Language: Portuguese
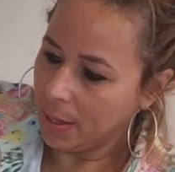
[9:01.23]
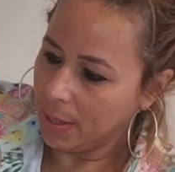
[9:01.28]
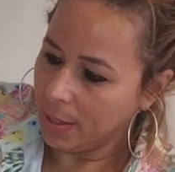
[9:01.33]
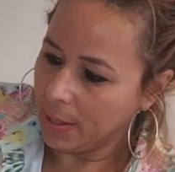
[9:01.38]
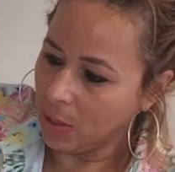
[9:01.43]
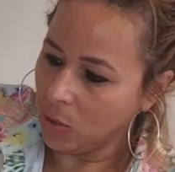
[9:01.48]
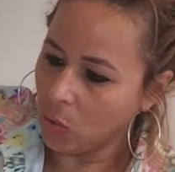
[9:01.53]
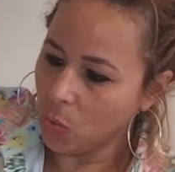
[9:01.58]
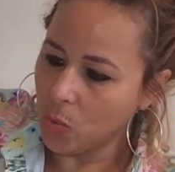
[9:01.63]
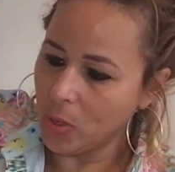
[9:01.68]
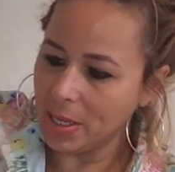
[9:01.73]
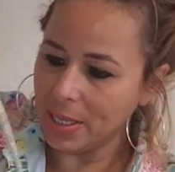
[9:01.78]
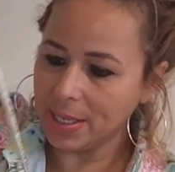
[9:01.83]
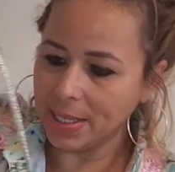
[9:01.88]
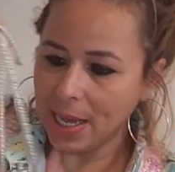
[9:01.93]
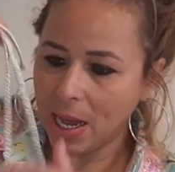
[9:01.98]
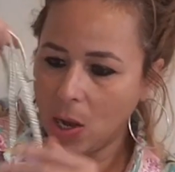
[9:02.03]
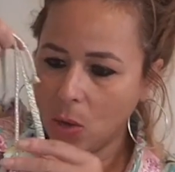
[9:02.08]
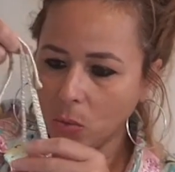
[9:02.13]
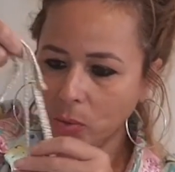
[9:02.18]
Tem duas
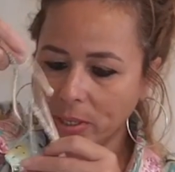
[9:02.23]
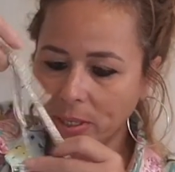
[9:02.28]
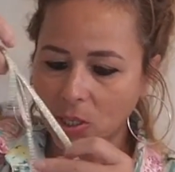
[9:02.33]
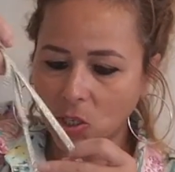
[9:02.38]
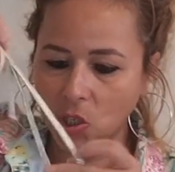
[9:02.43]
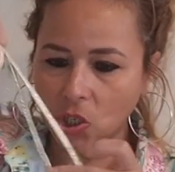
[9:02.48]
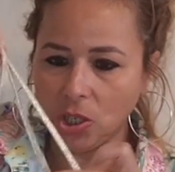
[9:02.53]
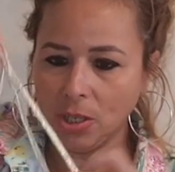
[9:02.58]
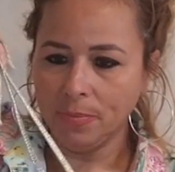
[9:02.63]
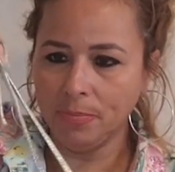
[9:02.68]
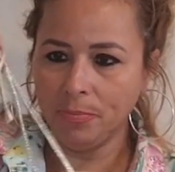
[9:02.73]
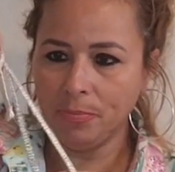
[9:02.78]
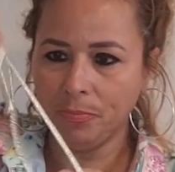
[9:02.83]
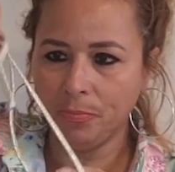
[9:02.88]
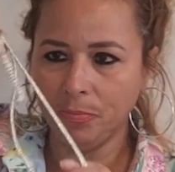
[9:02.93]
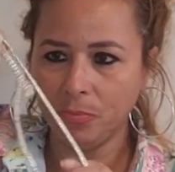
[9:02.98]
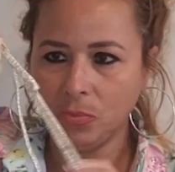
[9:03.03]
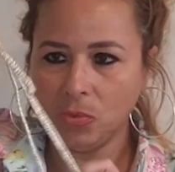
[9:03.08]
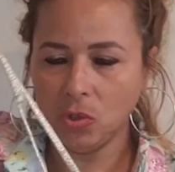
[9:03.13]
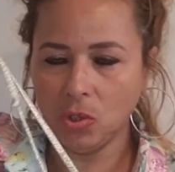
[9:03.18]
alças
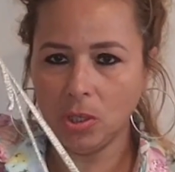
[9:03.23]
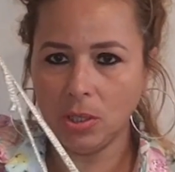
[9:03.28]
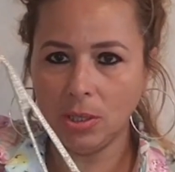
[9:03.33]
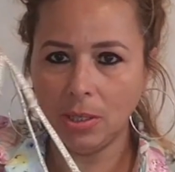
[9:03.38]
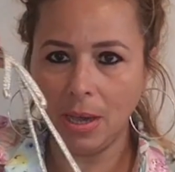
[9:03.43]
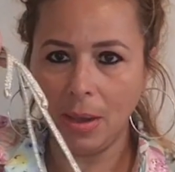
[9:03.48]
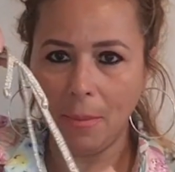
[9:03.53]
que